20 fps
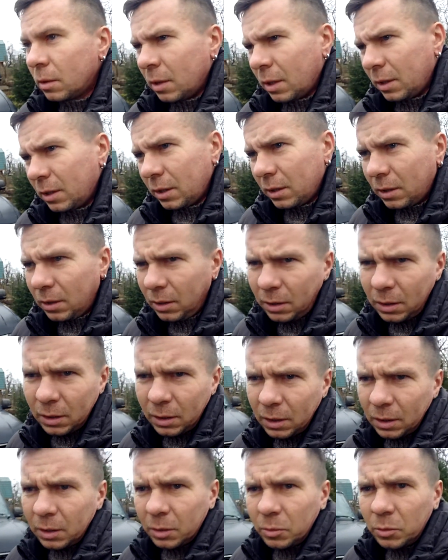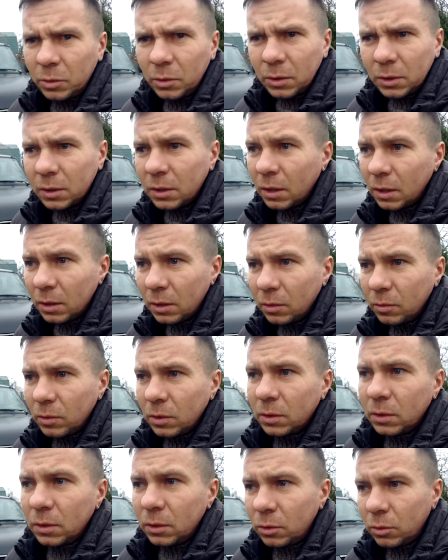Она, наверное, так и будет стоять до
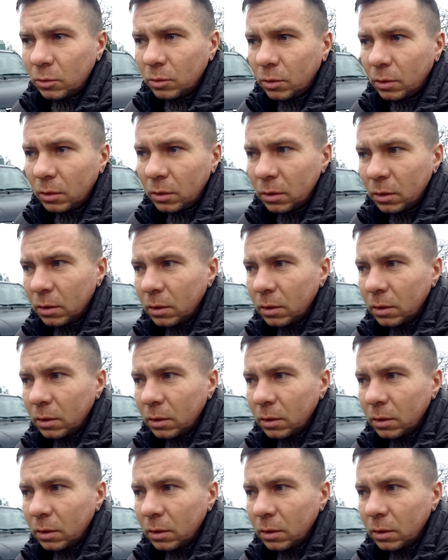весны, что ли.